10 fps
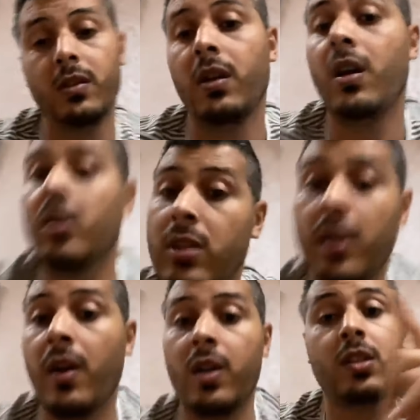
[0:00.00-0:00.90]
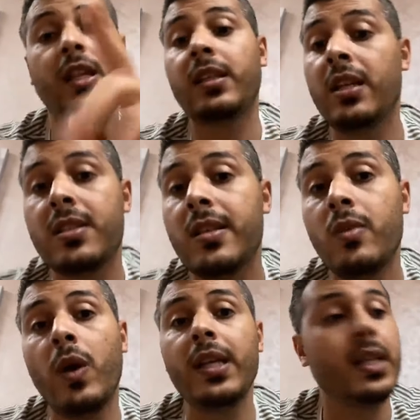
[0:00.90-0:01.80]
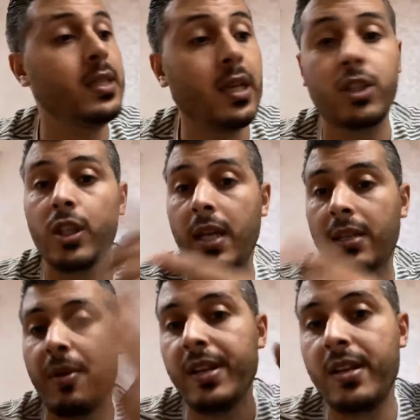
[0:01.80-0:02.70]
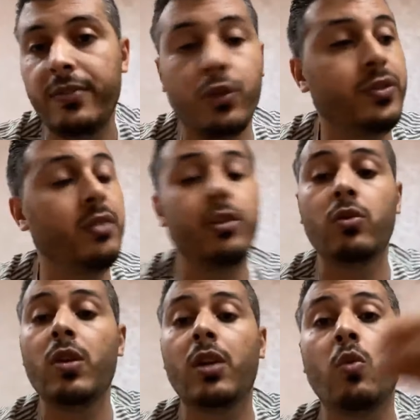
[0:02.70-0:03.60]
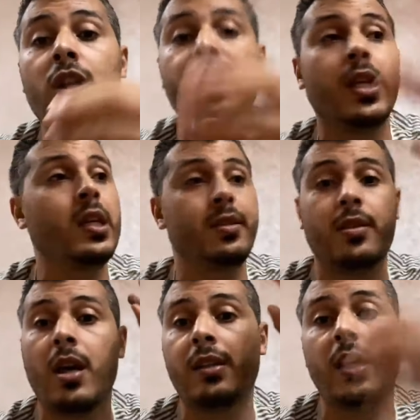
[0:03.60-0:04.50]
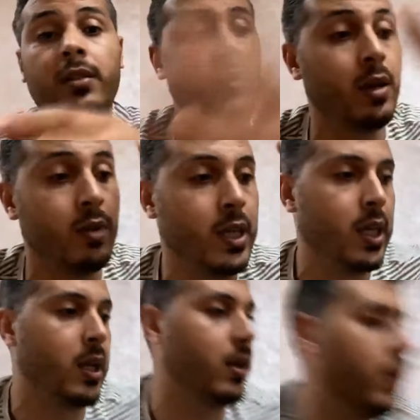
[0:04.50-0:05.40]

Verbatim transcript: آه، آه، حتى تجلس الوالده ديالك شي نهار تبان لنا في تيفي تقول لك ولدي جلس آه، حتى داوي ليا